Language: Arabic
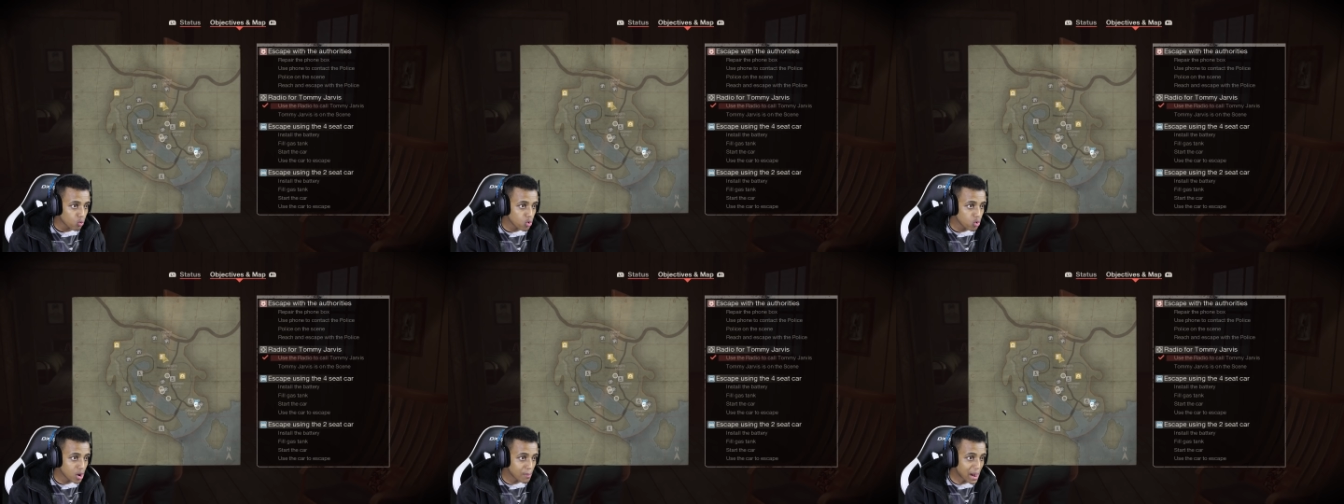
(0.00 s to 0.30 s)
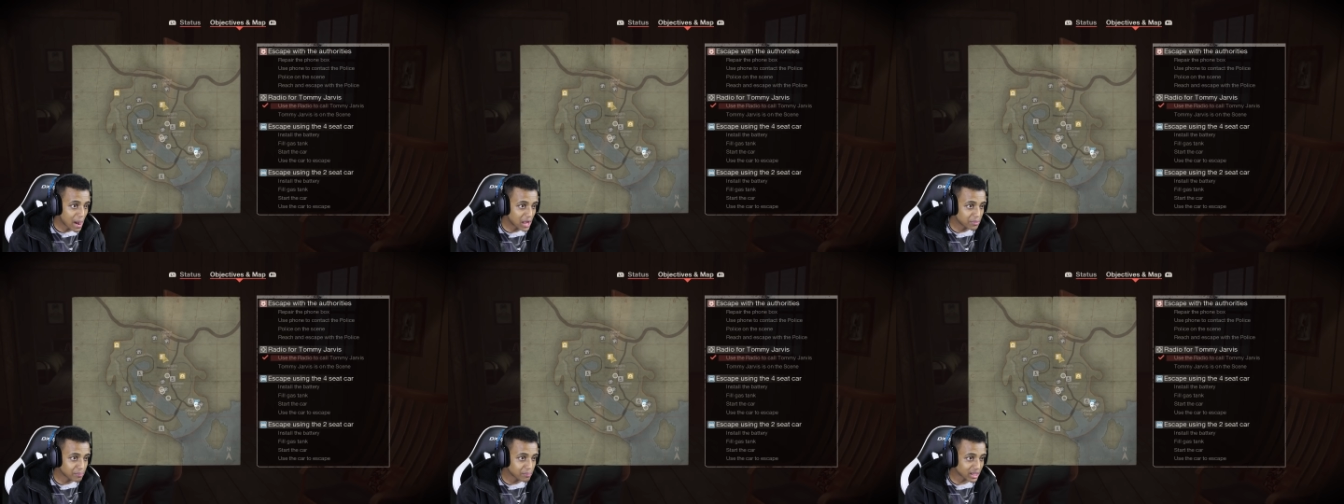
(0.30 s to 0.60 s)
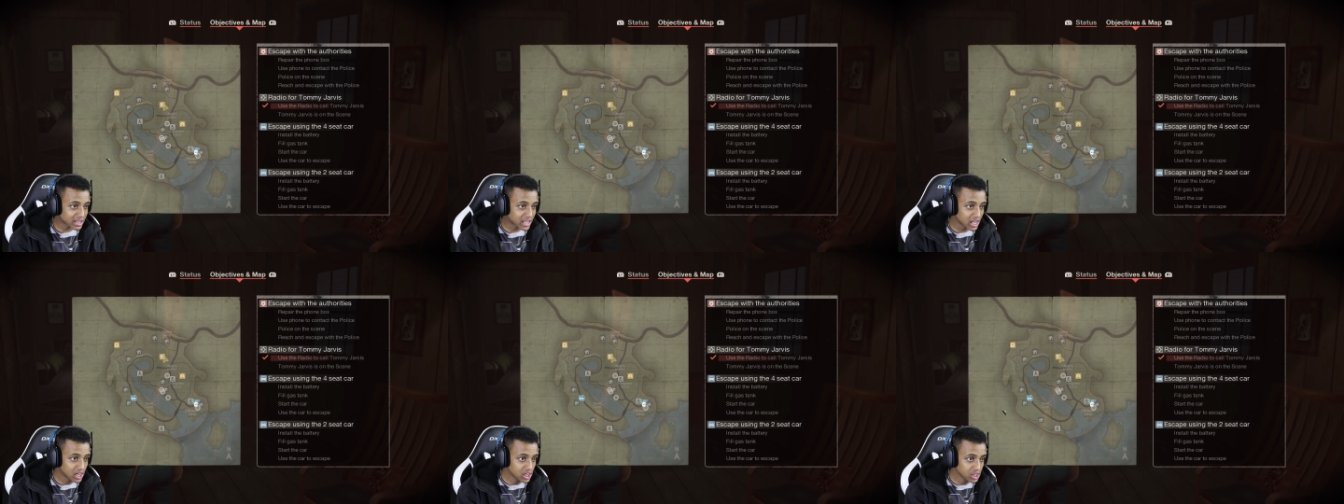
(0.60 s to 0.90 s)
ولا ما حد
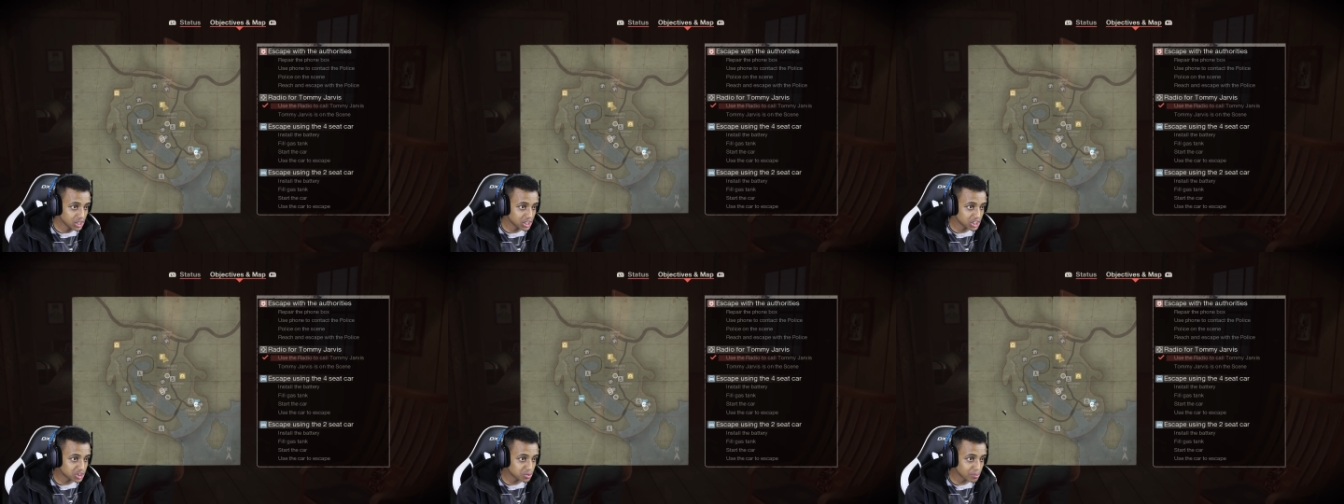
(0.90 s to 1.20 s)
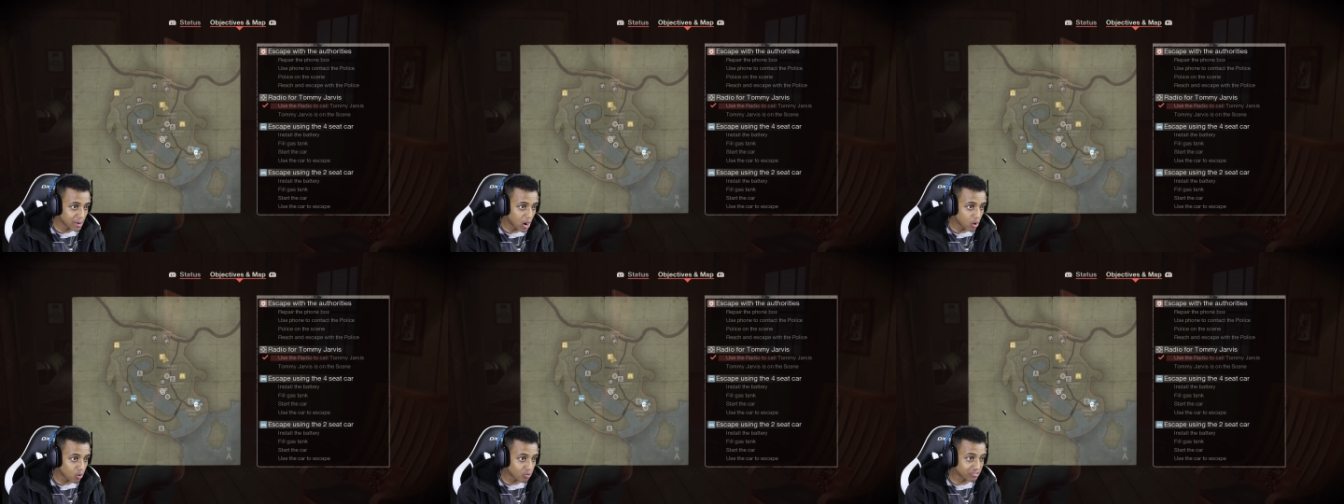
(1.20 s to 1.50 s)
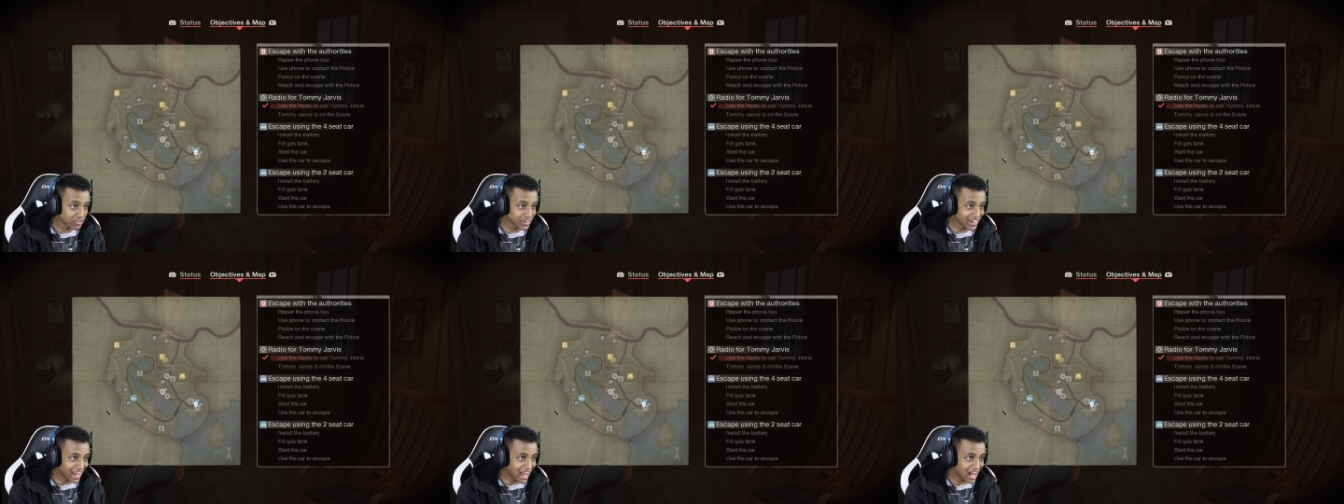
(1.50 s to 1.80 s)
مات للحين يا جماعه
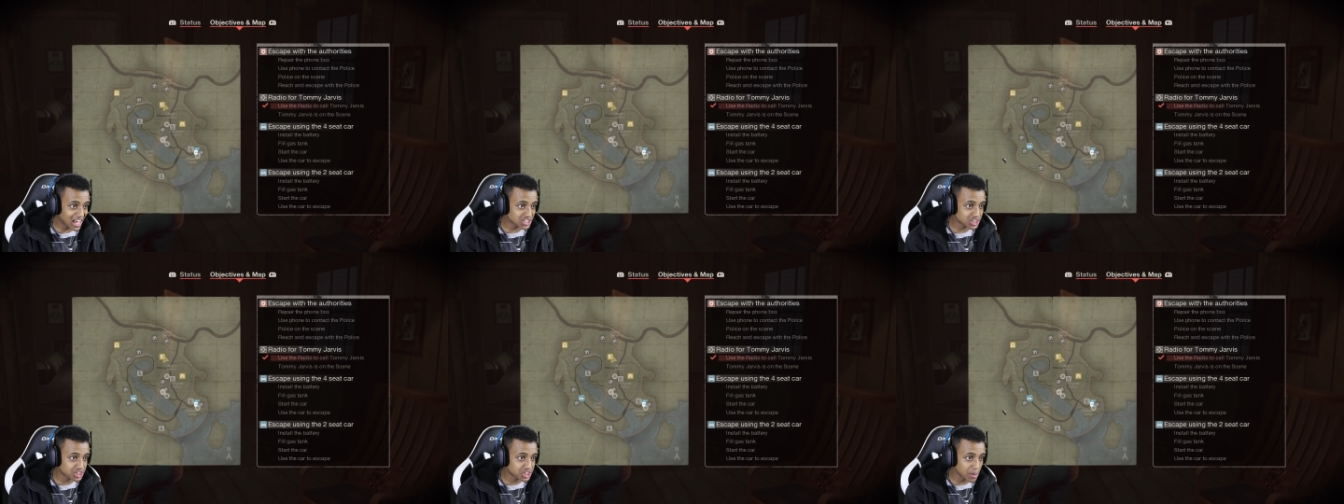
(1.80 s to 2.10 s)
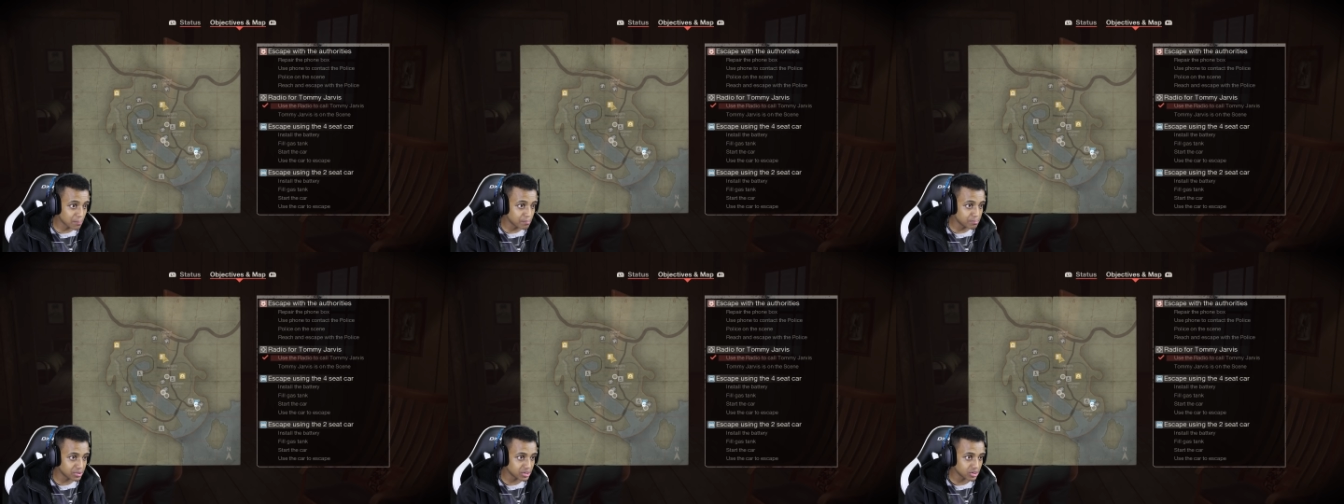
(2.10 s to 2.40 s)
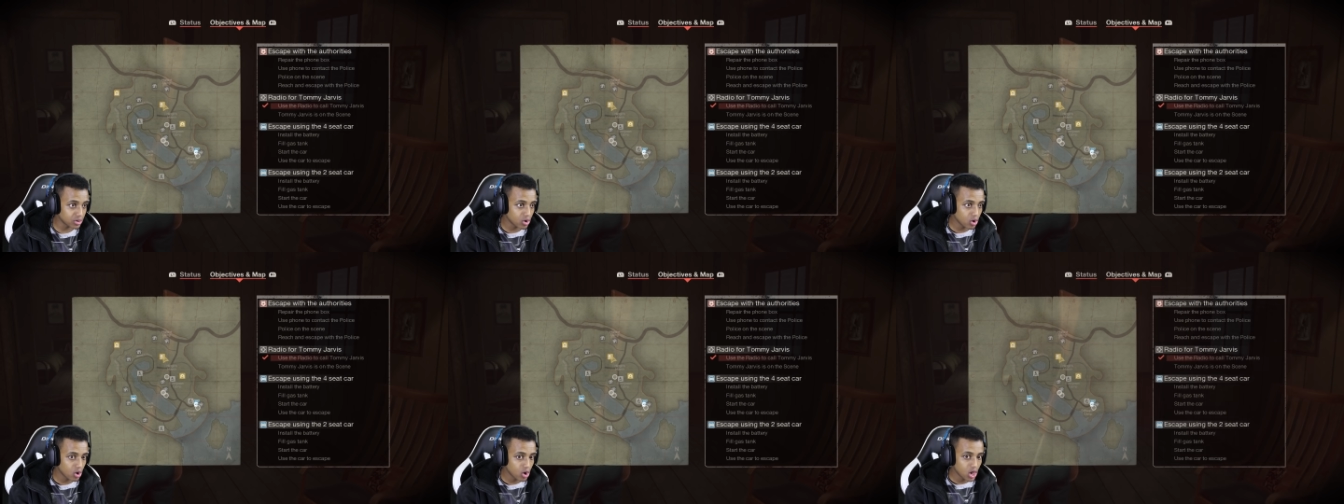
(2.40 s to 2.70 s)
وفي قاز جنبي
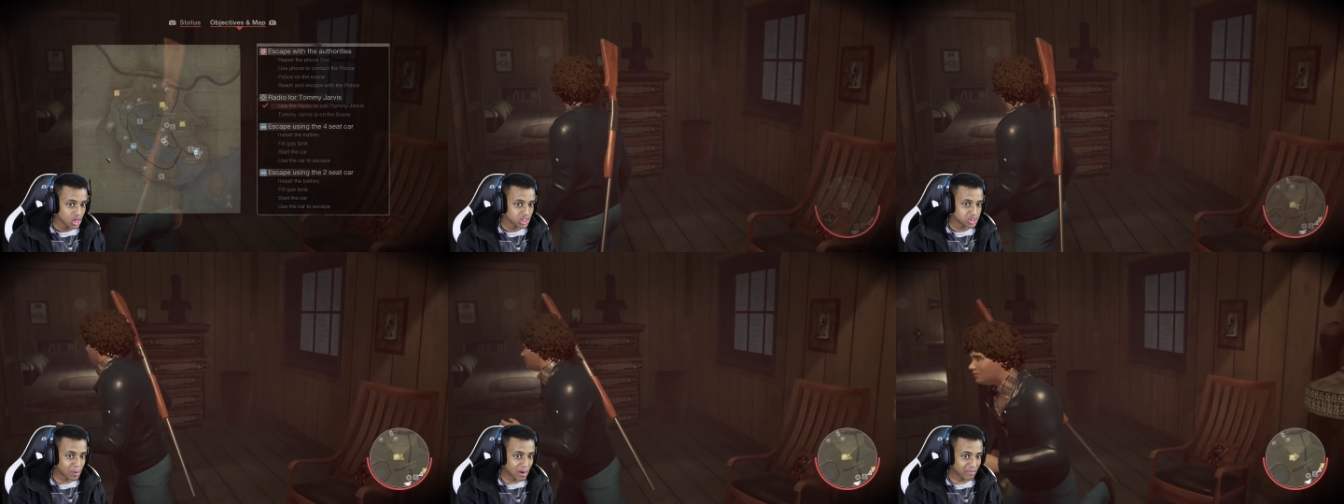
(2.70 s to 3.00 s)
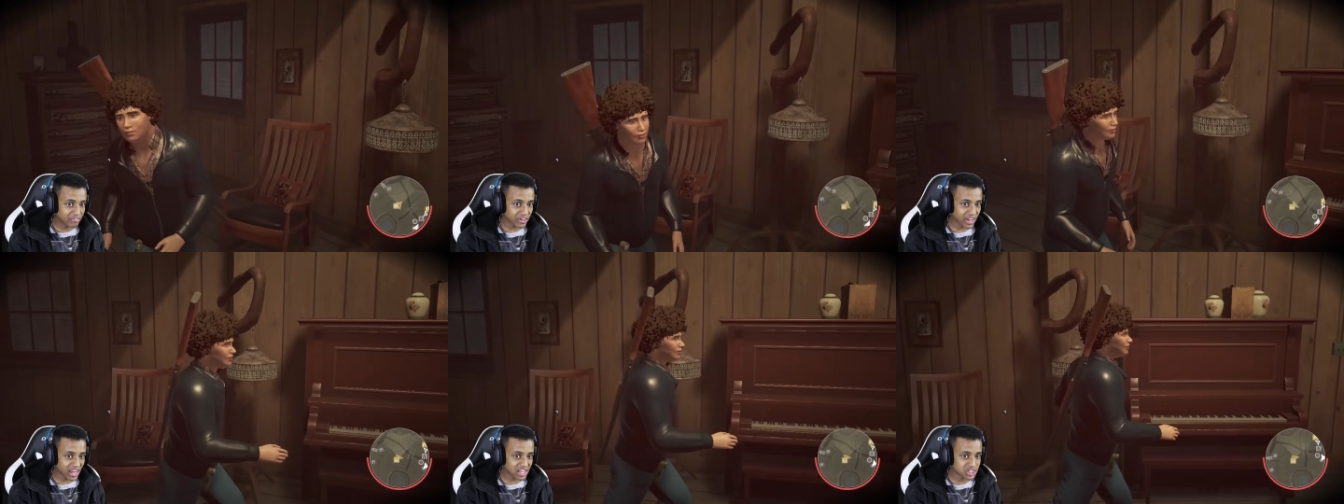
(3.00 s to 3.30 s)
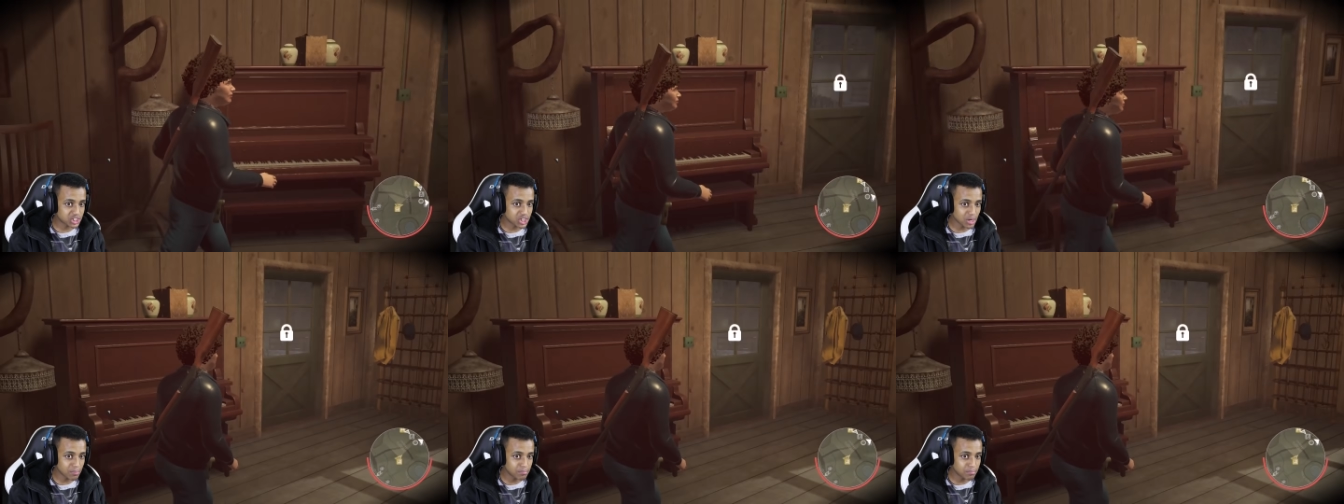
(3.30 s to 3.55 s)
يا جماعه في قاز